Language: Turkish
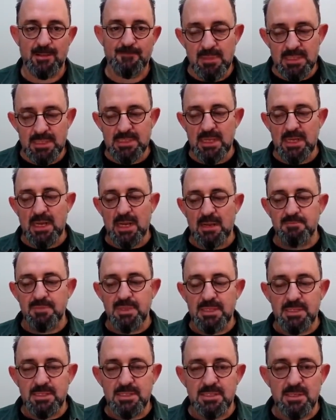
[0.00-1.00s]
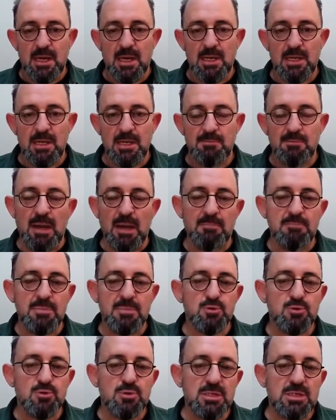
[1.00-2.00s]
Mesela biz hani ben bir
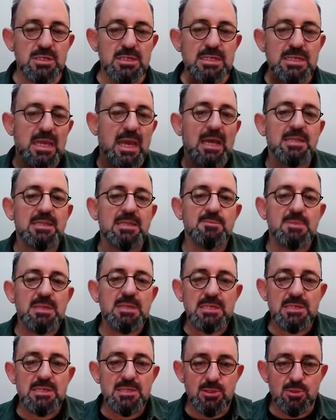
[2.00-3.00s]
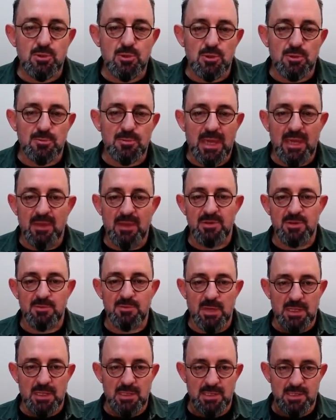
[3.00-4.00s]
süredir kendimi yırtıyorum, evrim
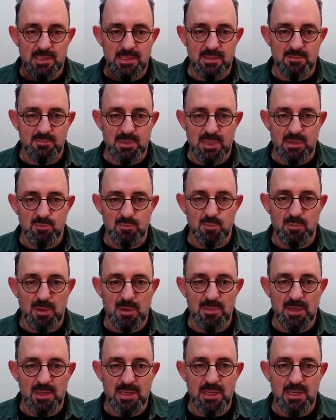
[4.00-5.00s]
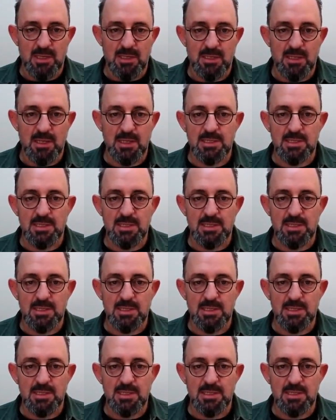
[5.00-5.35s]
anlatayım diye bu memlekette.